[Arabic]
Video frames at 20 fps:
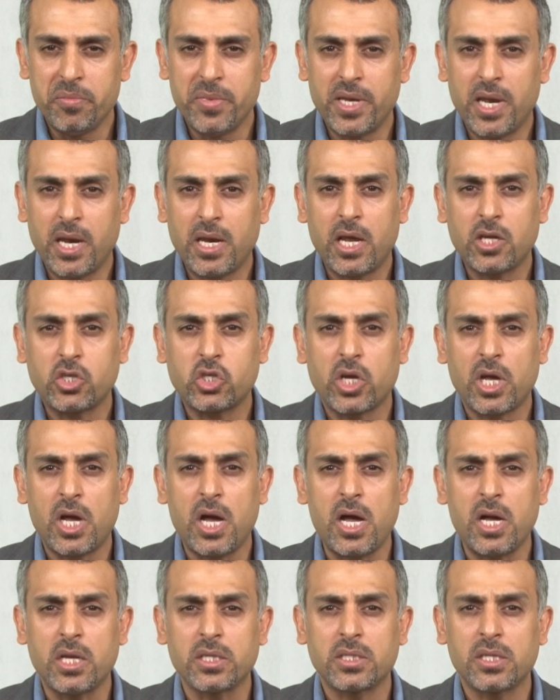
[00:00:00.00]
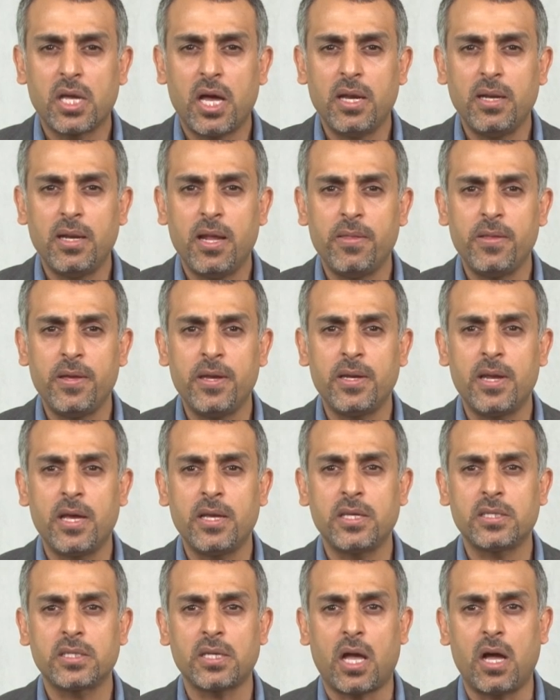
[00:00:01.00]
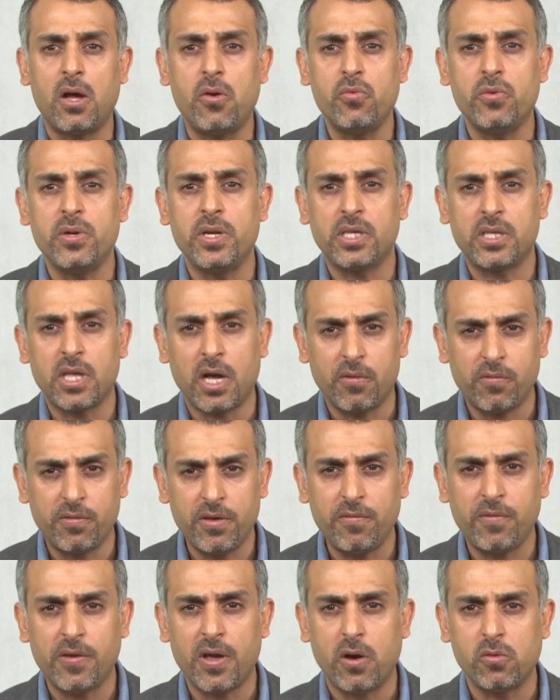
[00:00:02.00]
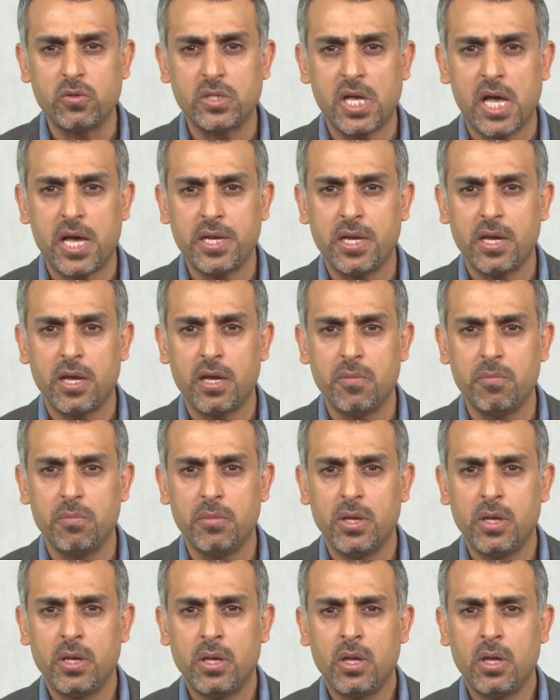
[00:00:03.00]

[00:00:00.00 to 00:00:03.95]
من الاشخاص الذين يسعون لتخفيف اوزانهم